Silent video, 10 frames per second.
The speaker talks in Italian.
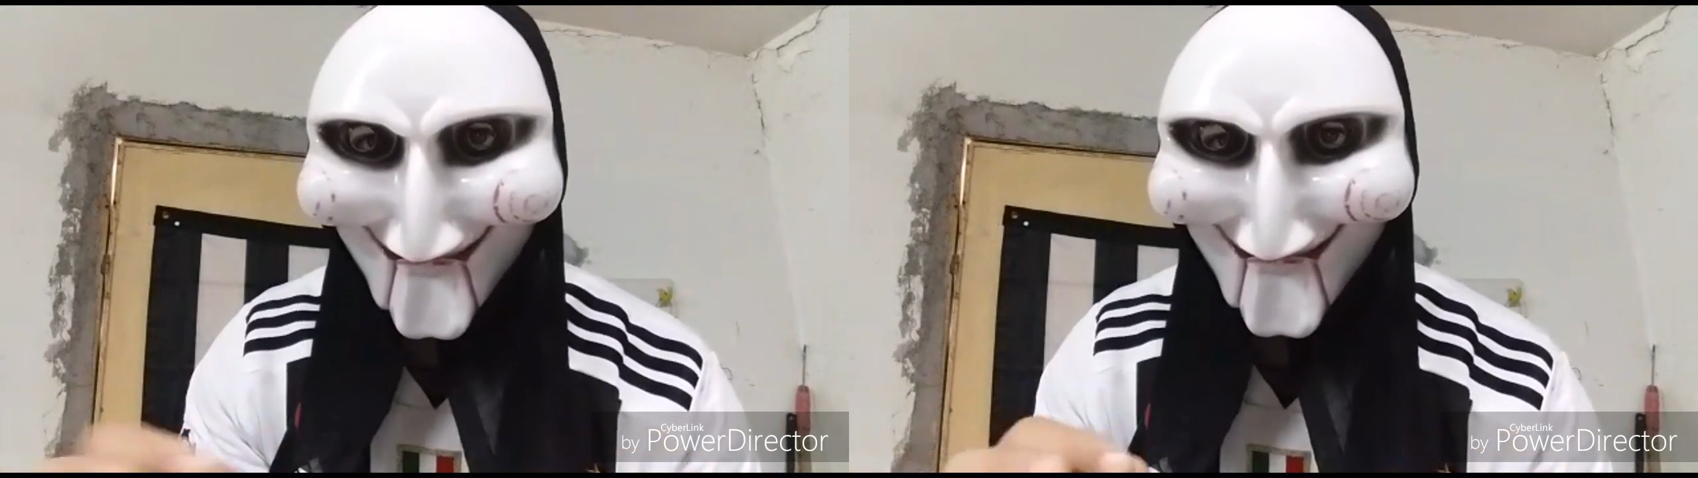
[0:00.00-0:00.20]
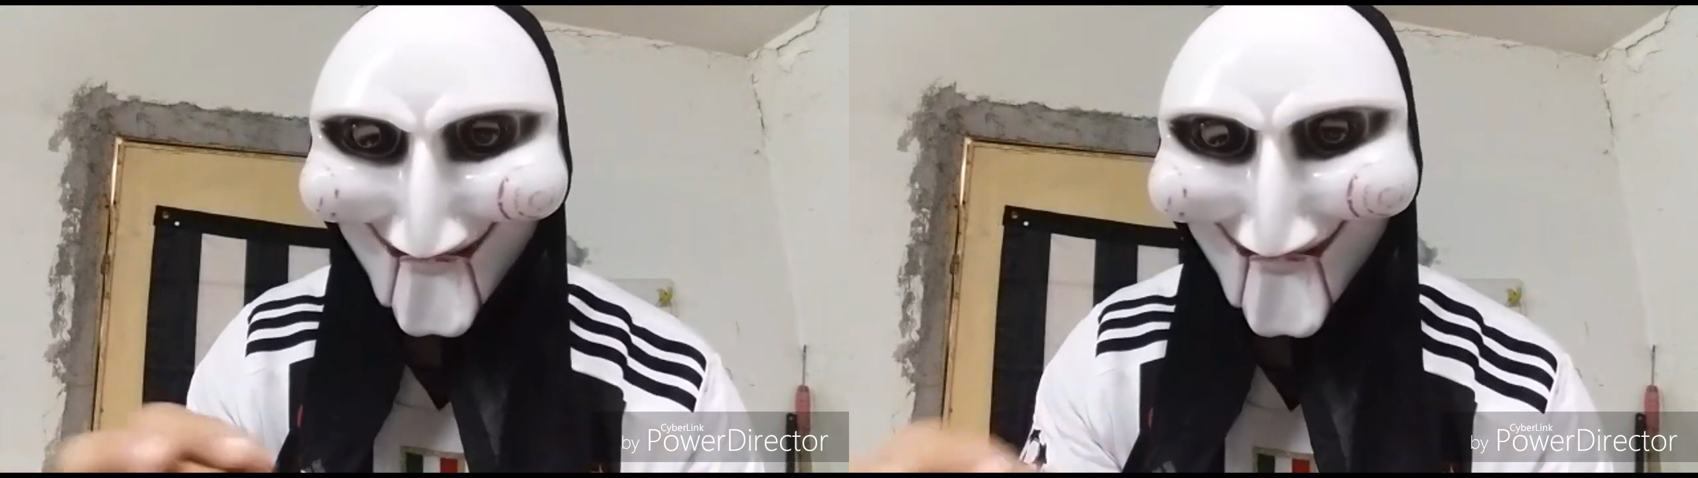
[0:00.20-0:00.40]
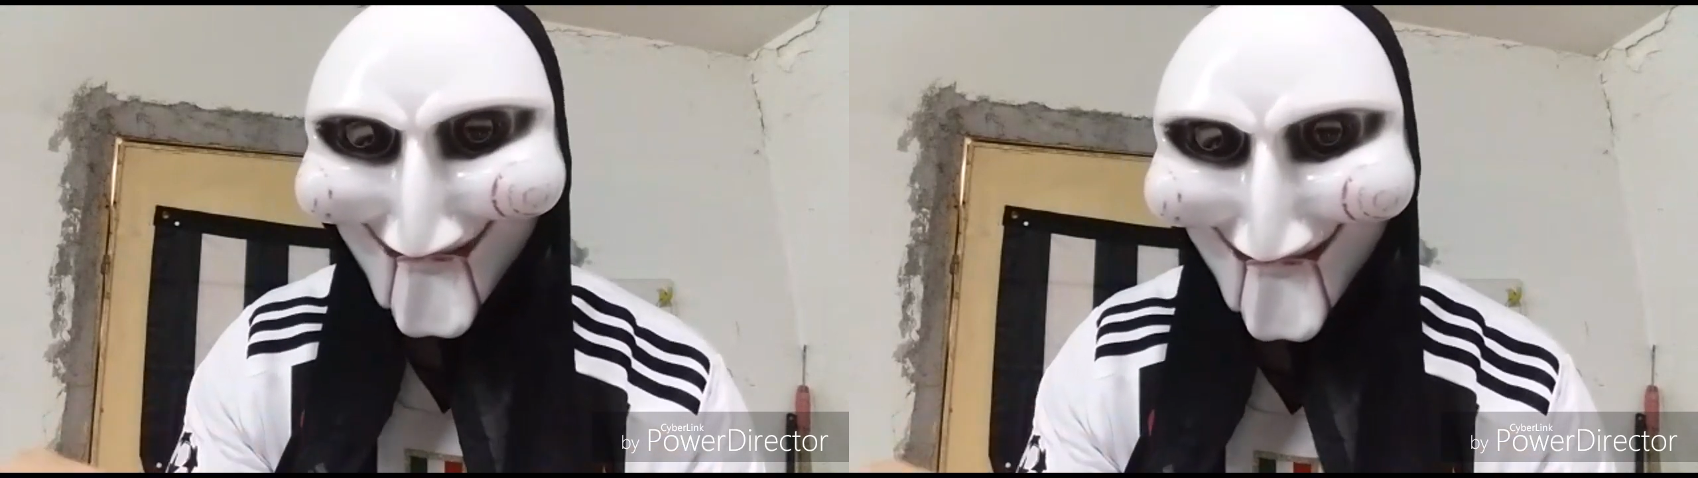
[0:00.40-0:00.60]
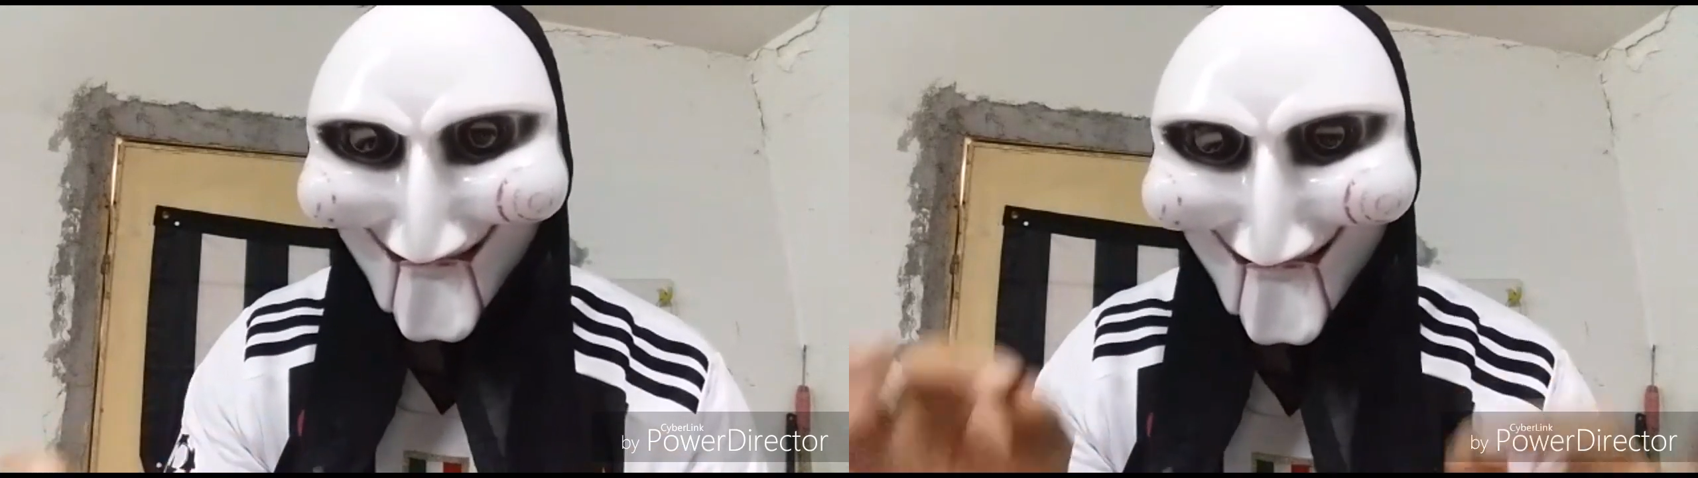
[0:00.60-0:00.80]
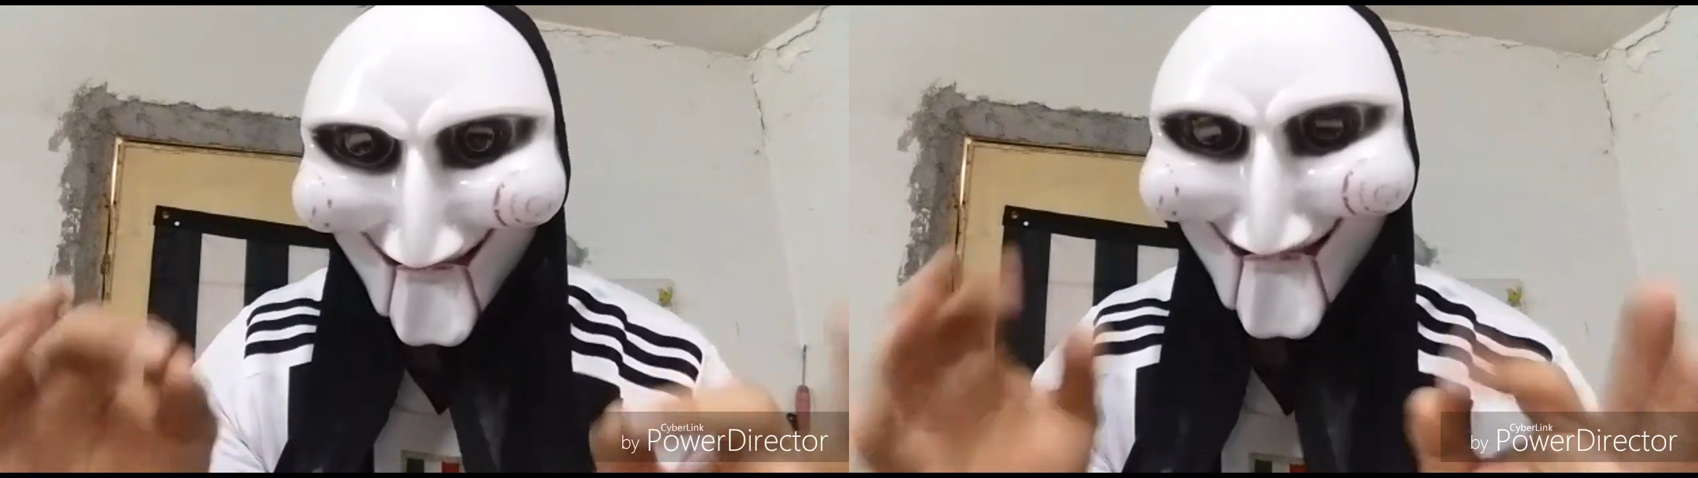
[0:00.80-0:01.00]
vera o non
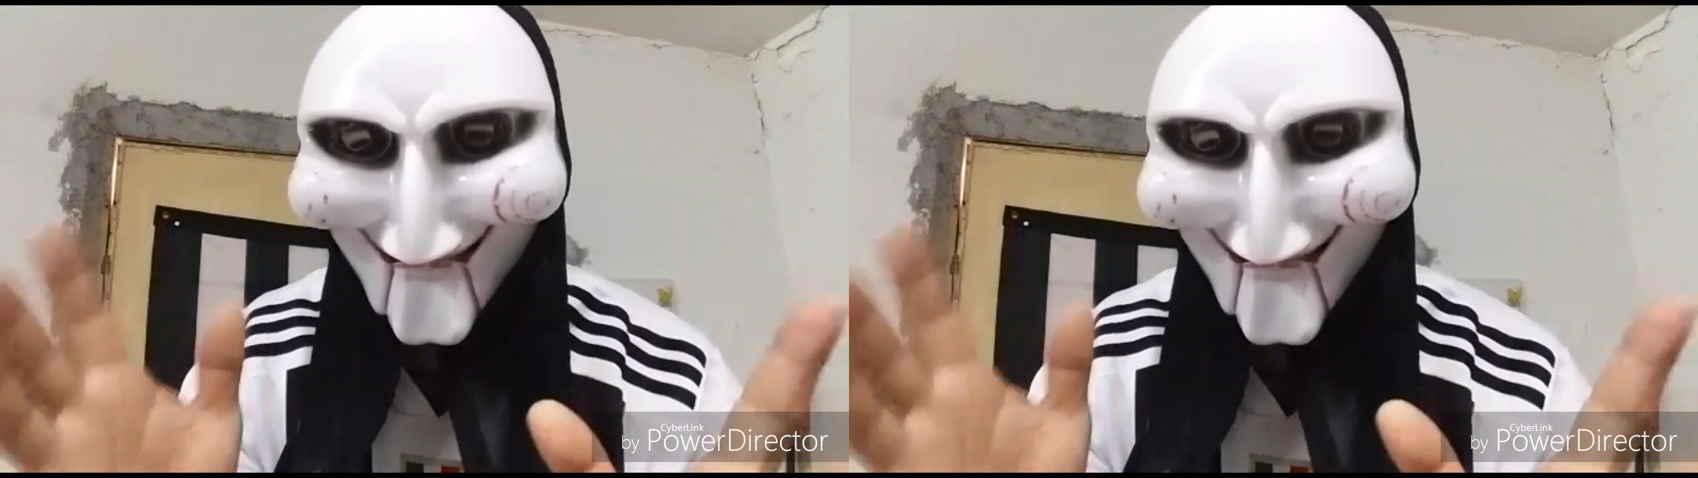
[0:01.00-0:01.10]
vera, se